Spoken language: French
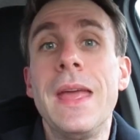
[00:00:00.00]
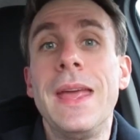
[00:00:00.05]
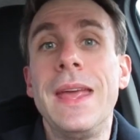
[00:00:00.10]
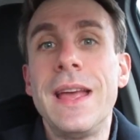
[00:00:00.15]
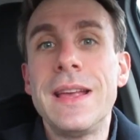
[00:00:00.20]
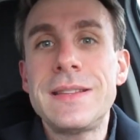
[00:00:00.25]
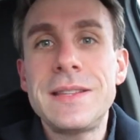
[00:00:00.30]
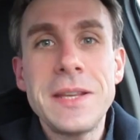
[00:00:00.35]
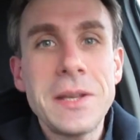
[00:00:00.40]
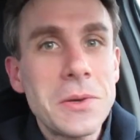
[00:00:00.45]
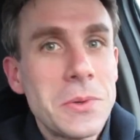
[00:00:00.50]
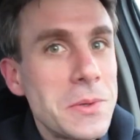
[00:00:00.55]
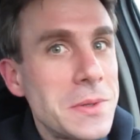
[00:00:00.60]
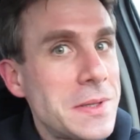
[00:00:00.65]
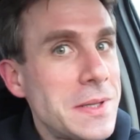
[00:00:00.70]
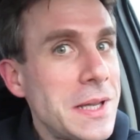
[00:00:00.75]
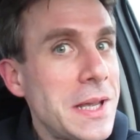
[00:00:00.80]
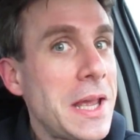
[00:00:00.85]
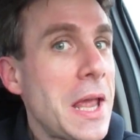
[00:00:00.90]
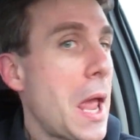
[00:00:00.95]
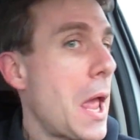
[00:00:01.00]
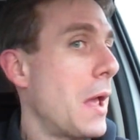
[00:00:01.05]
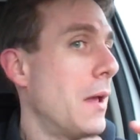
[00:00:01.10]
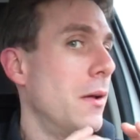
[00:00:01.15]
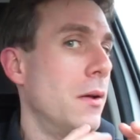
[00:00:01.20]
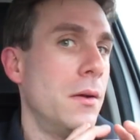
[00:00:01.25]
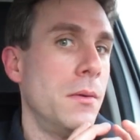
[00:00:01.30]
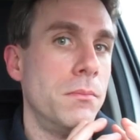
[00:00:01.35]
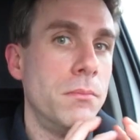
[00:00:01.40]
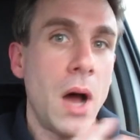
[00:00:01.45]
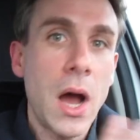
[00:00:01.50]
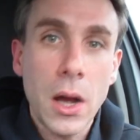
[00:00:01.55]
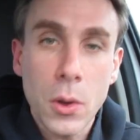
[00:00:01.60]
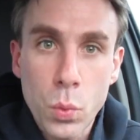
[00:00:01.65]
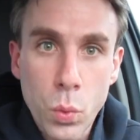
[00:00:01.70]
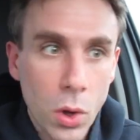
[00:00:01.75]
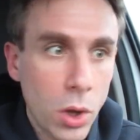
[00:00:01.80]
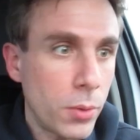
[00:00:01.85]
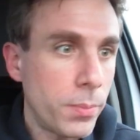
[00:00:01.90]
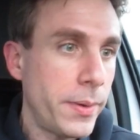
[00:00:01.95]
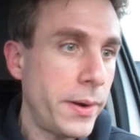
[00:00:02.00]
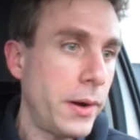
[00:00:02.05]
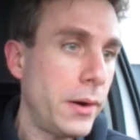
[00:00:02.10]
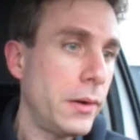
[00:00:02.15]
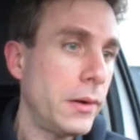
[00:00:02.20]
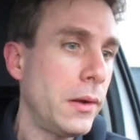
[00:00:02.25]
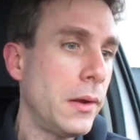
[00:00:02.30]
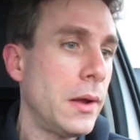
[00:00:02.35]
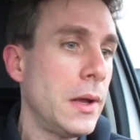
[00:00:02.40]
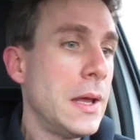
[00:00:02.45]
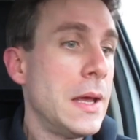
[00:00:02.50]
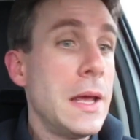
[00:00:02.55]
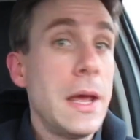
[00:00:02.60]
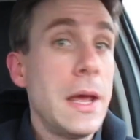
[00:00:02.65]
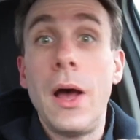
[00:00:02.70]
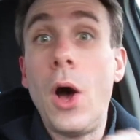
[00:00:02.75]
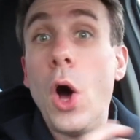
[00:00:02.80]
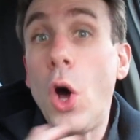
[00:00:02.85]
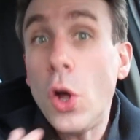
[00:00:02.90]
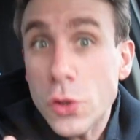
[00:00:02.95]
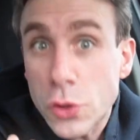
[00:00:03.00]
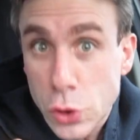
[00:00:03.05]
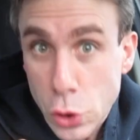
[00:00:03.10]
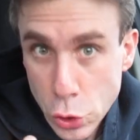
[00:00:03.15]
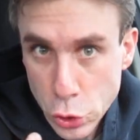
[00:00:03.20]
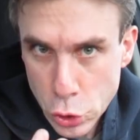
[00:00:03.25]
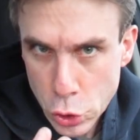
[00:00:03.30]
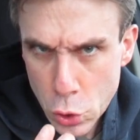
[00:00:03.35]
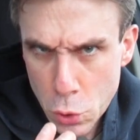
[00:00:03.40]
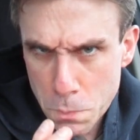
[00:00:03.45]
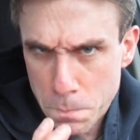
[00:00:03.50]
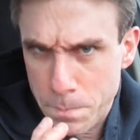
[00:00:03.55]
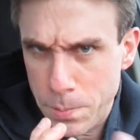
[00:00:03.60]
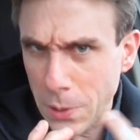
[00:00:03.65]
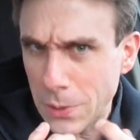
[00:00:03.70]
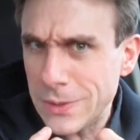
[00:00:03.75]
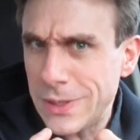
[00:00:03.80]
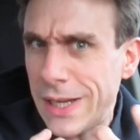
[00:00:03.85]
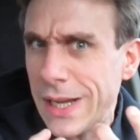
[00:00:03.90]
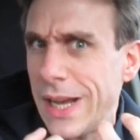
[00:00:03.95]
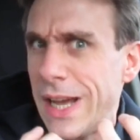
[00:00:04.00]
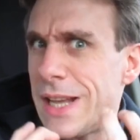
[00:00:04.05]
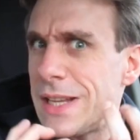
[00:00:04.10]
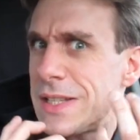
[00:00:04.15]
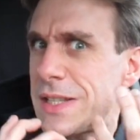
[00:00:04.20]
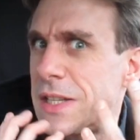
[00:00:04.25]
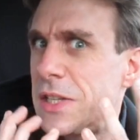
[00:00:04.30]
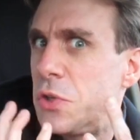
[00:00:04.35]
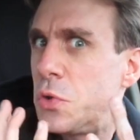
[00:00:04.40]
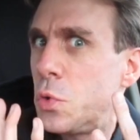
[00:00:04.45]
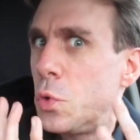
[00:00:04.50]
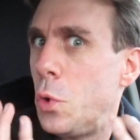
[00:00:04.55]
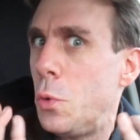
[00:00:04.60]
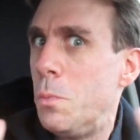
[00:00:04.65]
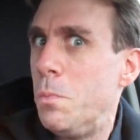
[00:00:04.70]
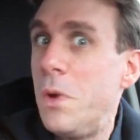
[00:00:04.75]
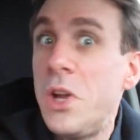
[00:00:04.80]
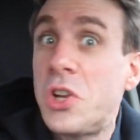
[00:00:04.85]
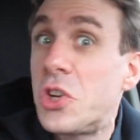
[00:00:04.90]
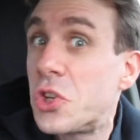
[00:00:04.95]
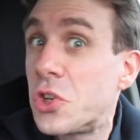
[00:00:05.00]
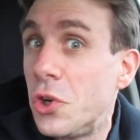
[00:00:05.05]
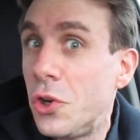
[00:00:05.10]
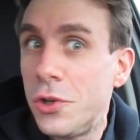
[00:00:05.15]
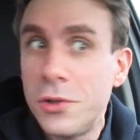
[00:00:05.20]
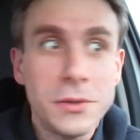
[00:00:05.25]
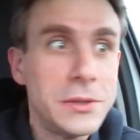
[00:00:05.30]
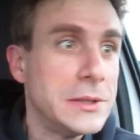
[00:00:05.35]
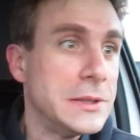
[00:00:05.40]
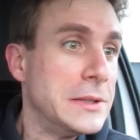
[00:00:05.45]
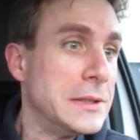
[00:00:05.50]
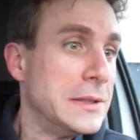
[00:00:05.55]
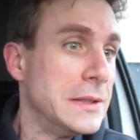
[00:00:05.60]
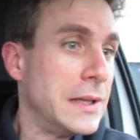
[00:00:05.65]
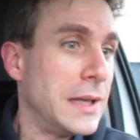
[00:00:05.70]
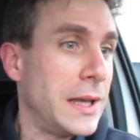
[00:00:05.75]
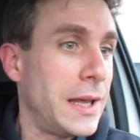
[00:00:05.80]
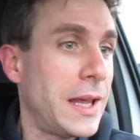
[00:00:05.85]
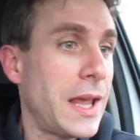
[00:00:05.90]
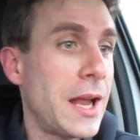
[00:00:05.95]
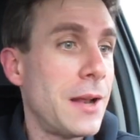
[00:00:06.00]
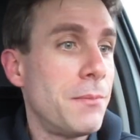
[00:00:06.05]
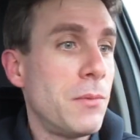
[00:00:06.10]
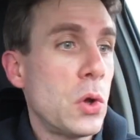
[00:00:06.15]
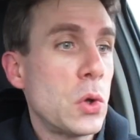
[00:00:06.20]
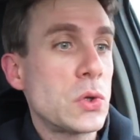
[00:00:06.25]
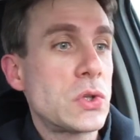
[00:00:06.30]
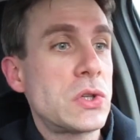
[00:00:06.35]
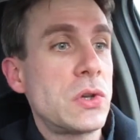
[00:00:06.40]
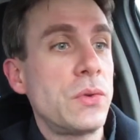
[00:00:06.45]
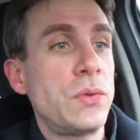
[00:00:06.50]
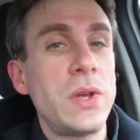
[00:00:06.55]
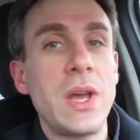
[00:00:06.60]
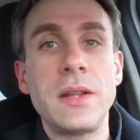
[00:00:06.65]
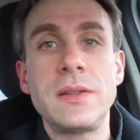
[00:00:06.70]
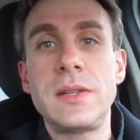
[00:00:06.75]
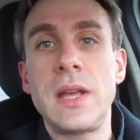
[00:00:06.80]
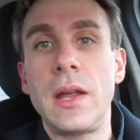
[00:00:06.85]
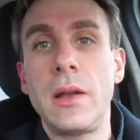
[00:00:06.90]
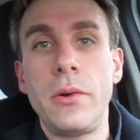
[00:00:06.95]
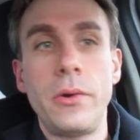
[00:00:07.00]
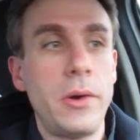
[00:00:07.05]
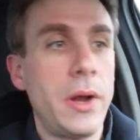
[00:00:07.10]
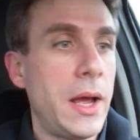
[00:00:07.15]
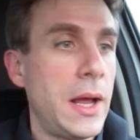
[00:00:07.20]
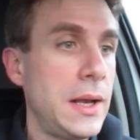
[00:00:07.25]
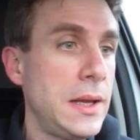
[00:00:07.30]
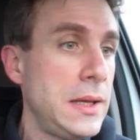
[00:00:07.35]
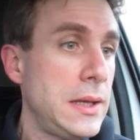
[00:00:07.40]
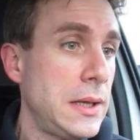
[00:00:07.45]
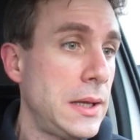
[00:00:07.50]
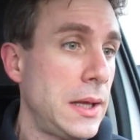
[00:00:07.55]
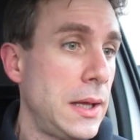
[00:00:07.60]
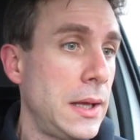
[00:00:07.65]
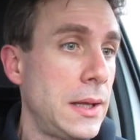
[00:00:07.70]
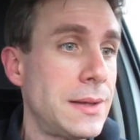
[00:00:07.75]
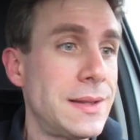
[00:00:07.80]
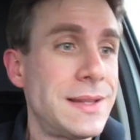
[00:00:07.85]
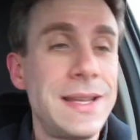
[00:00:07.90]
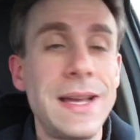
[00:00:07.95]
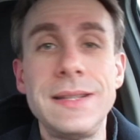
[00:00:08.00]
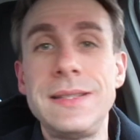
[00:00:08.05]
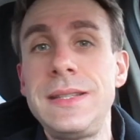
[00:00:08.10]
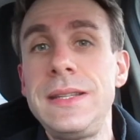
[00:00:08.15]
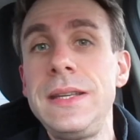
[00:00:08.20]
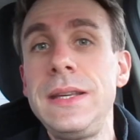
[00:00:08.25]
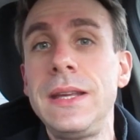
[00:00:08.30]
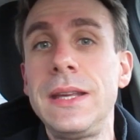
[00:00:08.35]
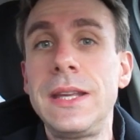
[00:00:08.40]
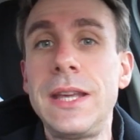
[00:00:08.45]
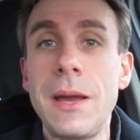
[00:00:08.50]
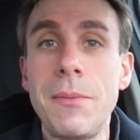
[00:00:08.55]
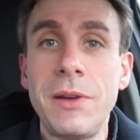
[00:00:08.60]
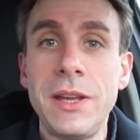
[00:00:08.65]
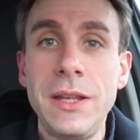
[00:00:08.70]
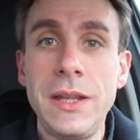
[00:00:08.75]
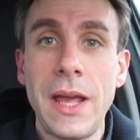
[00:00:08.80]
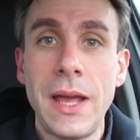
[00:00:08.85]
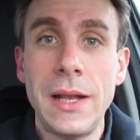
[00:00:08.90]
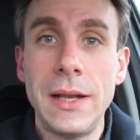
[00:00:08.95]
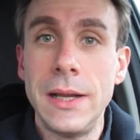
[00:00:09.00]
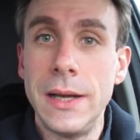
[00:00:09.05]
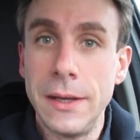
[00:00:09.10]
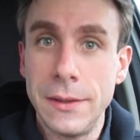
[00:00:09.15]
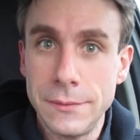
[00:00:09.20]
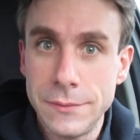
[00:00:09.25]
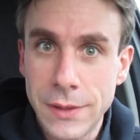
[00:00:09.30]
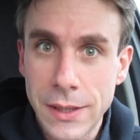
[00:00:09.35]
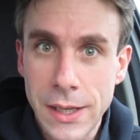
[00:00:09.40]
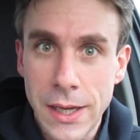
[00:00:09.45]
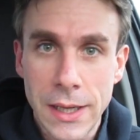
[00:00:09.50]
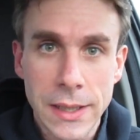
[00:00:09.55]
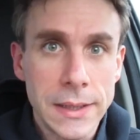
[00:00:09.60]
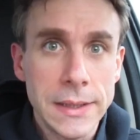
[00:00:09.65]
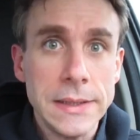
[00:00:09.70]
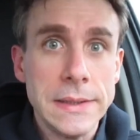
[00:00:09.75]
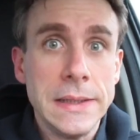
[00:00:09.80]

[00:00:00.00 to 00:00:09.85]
Et à ses côtés, euh, Mark Wahlberg, Antonio Banderas qui joue le méchant, également Sophia Taylor Ali et Tati Gabriel. Voilà.